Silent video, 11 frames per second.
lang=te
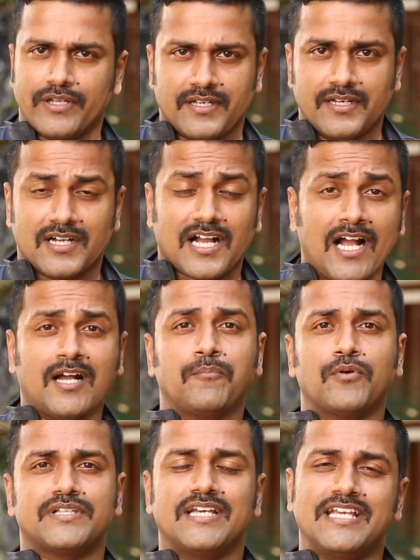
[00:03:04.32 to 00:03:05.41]
పోయినాయి
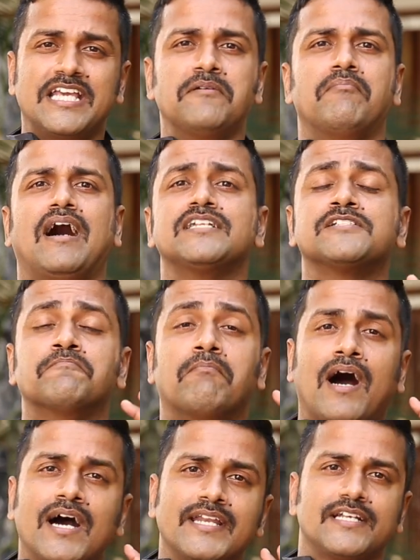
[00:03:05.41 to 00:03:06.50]
కాకపోతే ఈ మ్యాచ్
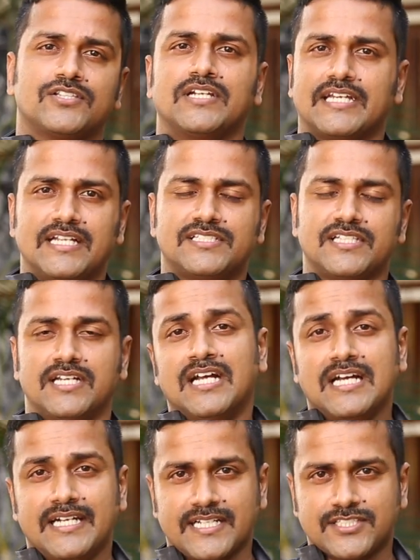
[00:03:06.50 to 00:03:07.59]
భారీ ఎత్తున గెలిచి
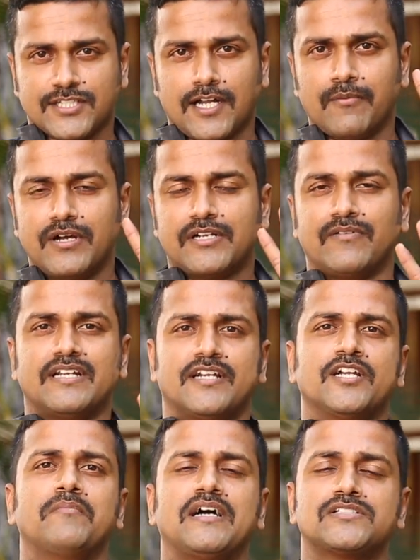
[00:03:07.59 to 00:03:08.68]
నెక్స్ట్ రాబోయేటువంటి
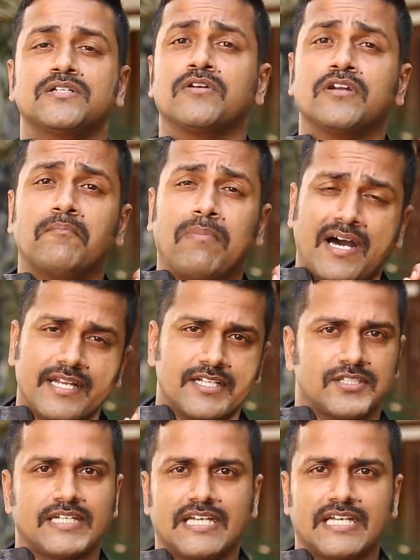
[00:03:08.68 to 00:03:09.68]
రెండు మ్యాచ్లో కూడా భారీ ఎత్తున